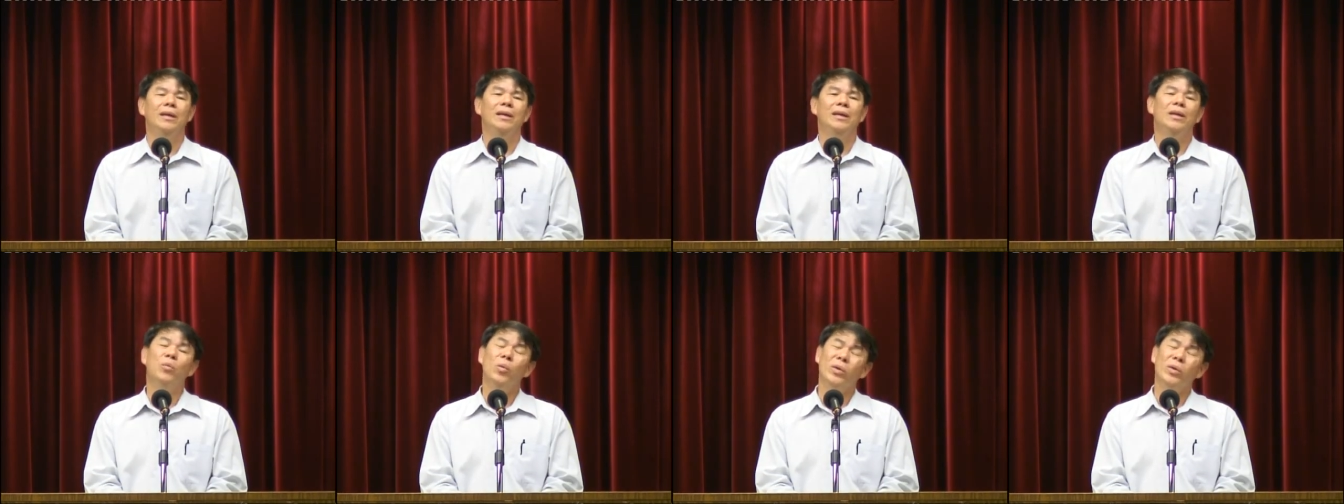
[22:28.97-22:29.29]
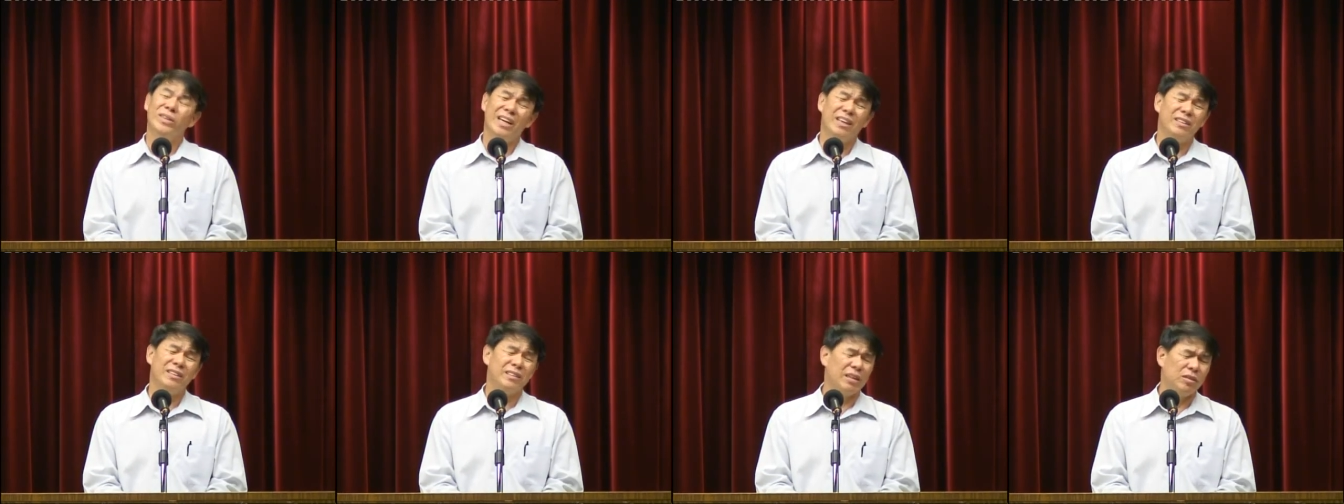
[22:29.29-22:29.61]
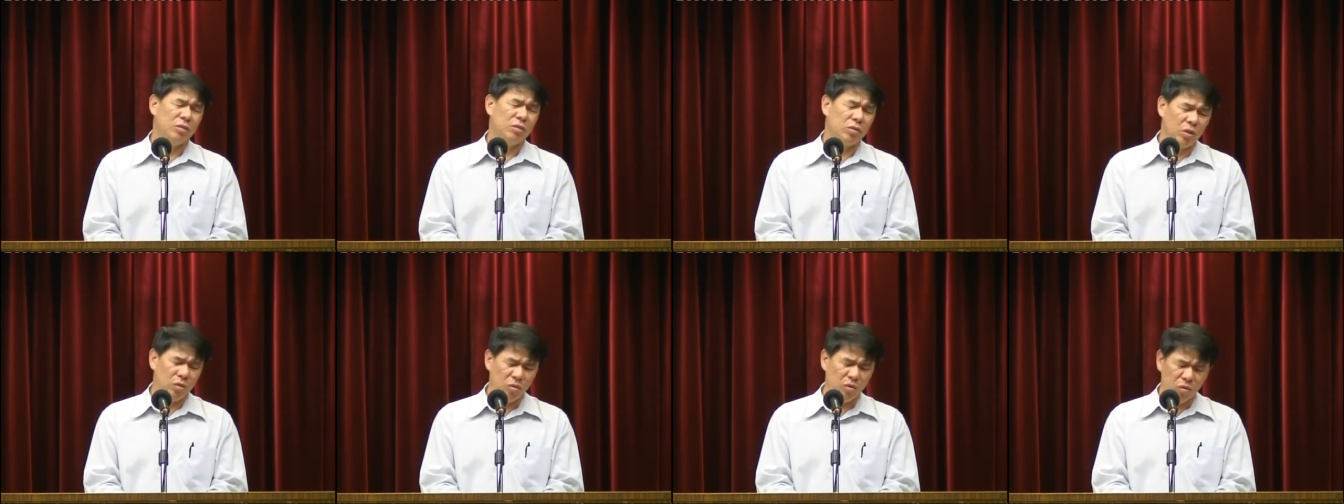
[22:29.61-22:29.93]
我常常
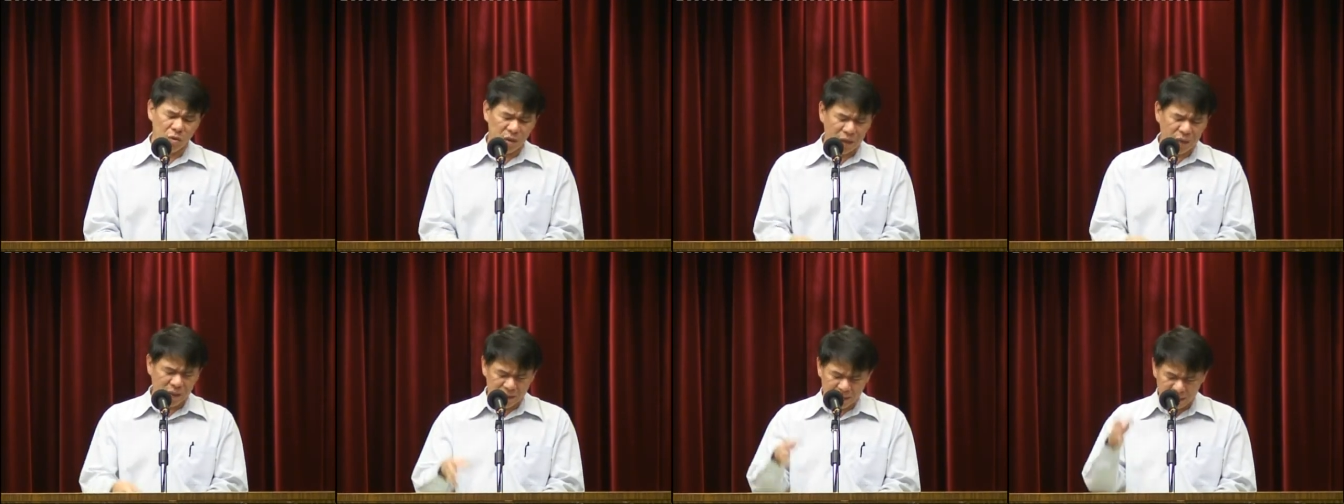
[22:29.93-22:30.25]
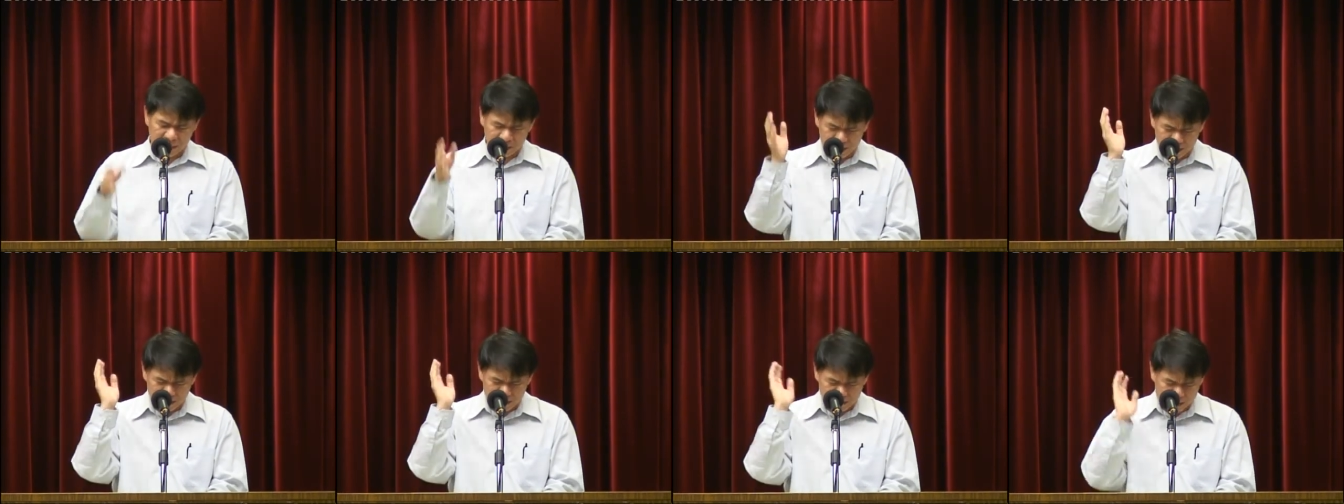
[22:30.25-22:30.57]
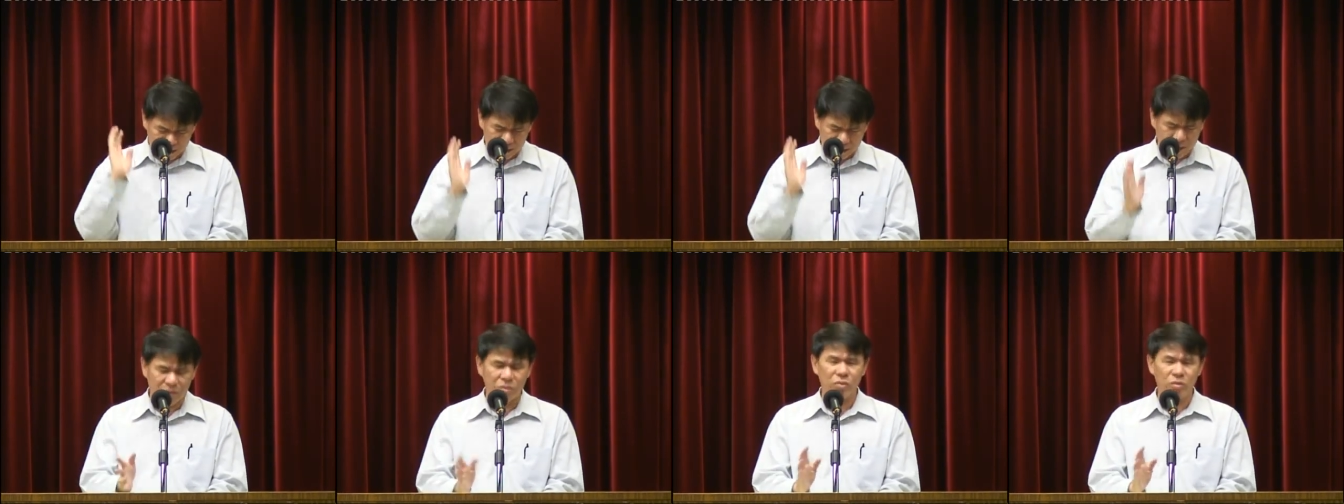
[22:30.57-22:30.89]
说，如果你相信
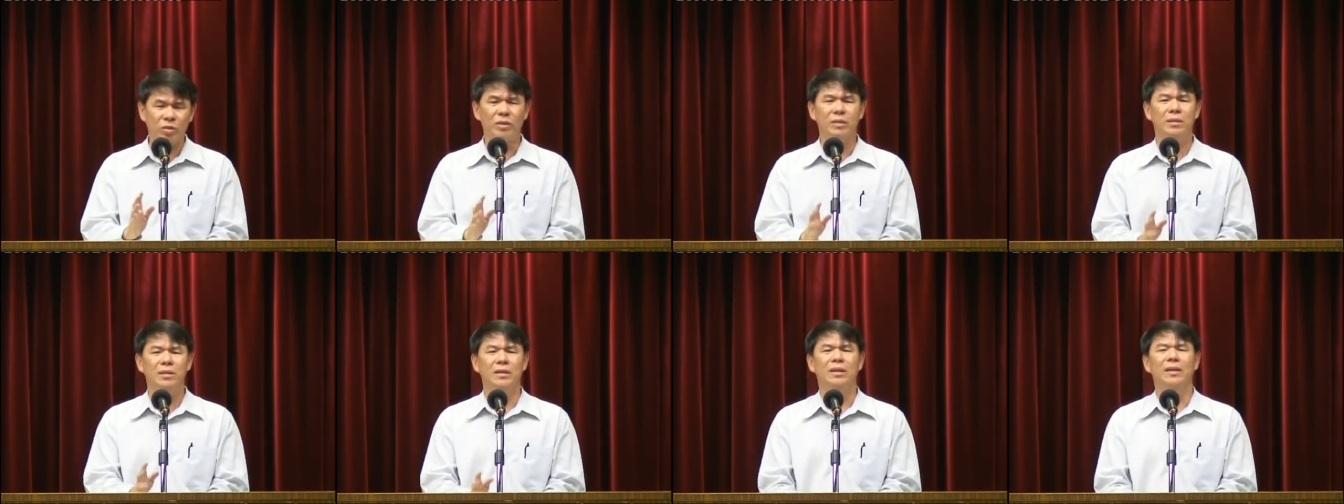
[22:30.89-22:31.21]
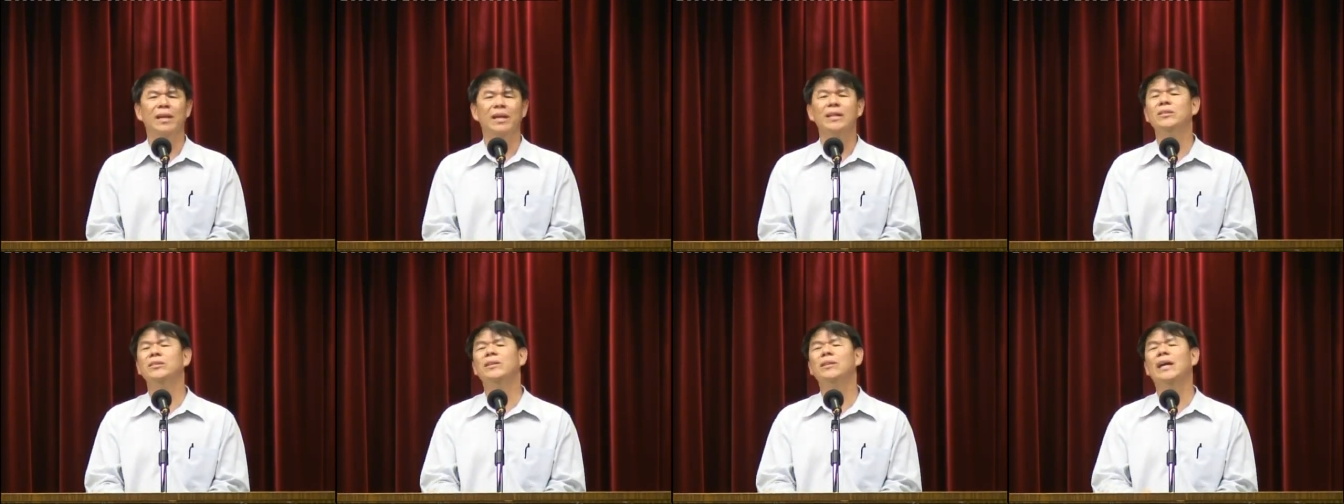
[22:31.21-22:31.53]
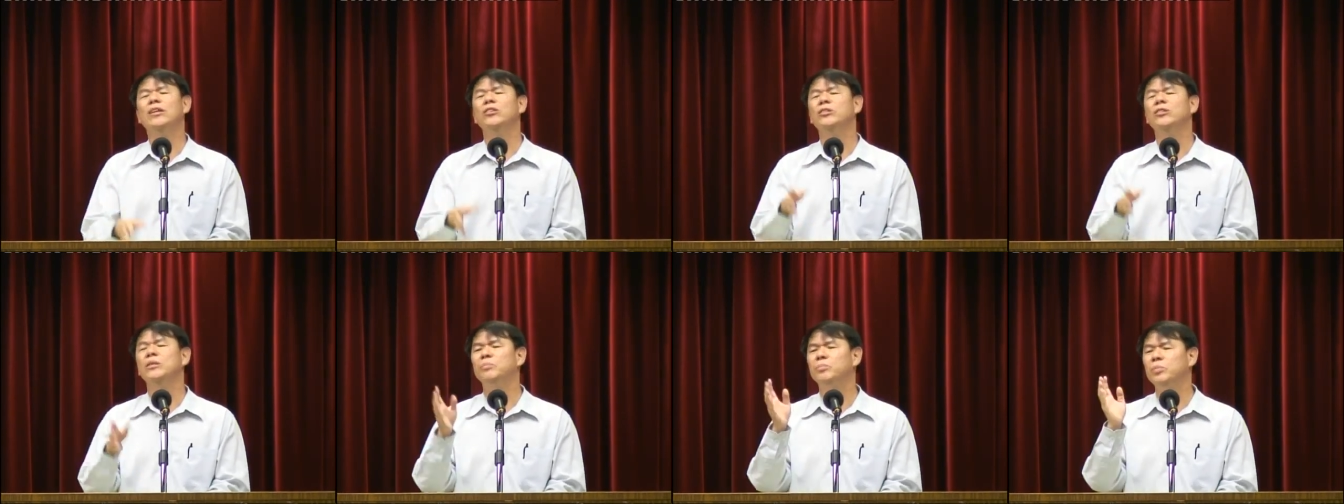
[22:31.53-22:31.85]
两个作者，那就
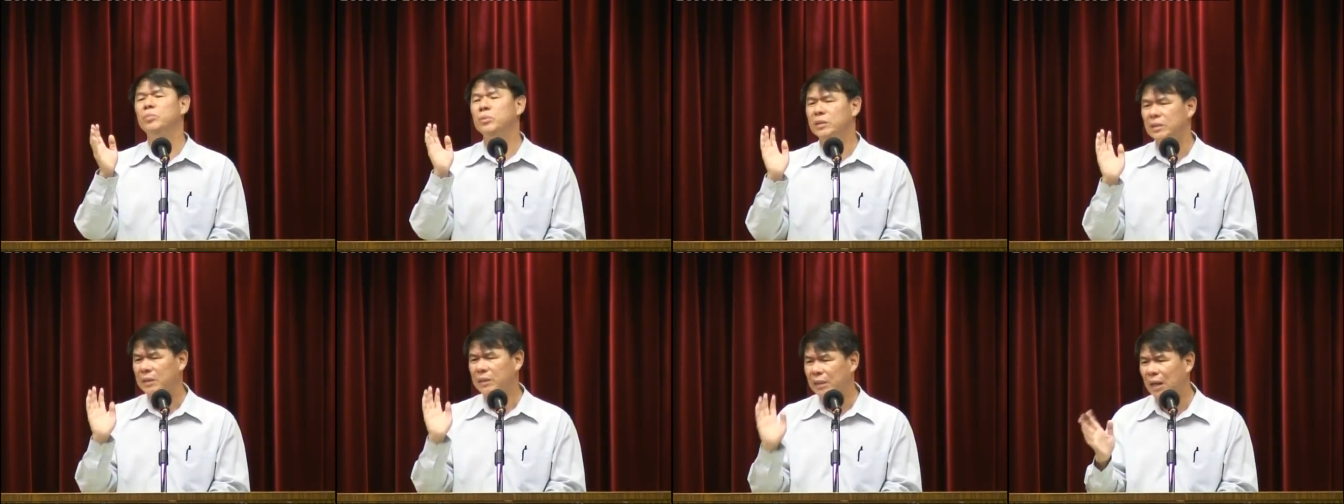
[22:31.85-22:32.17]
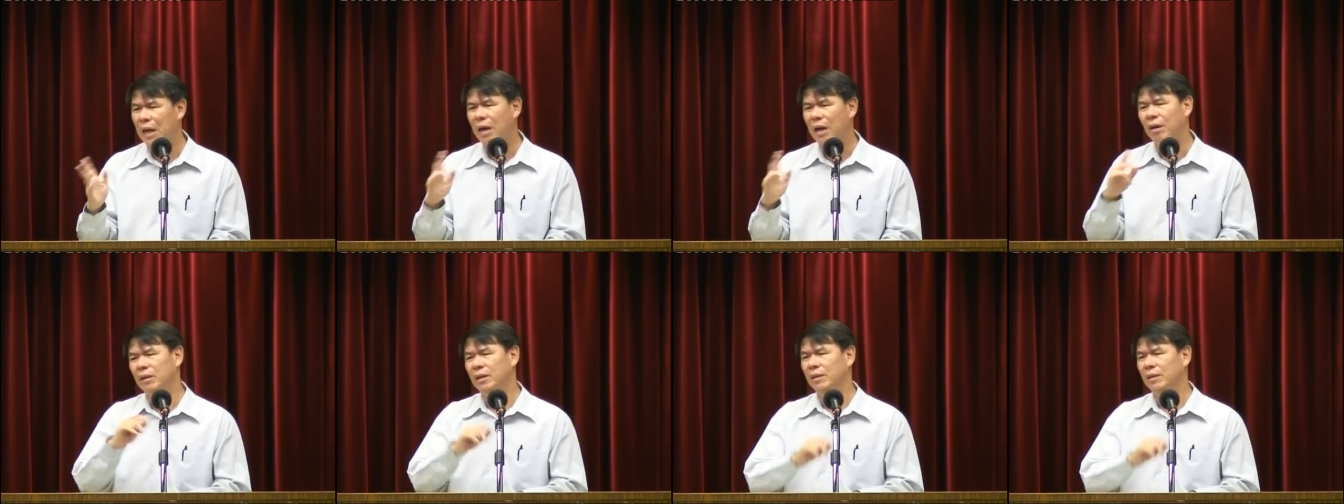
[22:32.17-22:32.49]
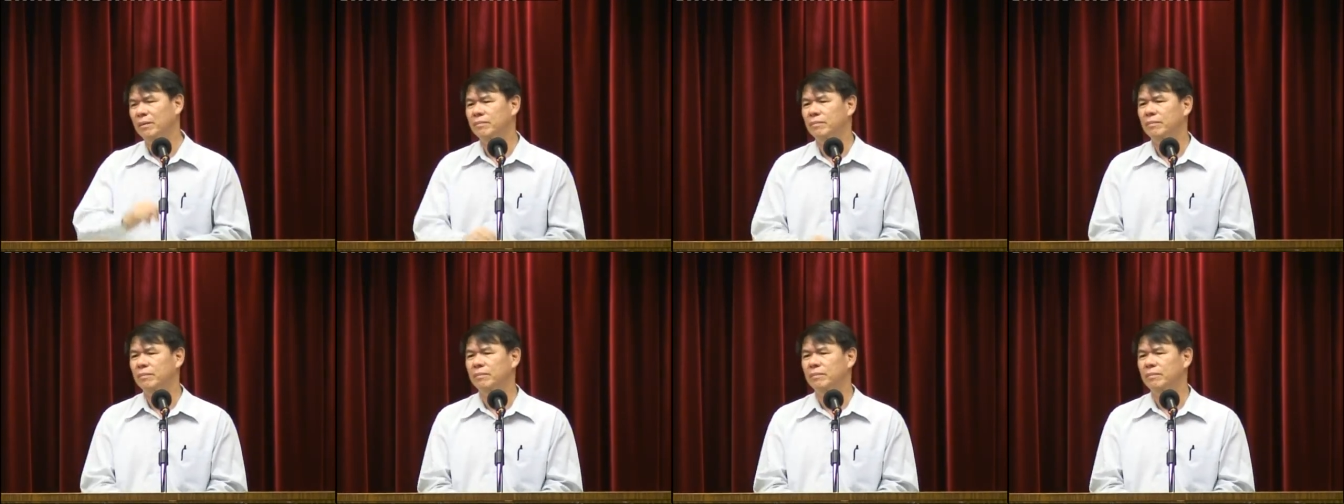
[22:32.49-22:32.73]
干脆不信好了。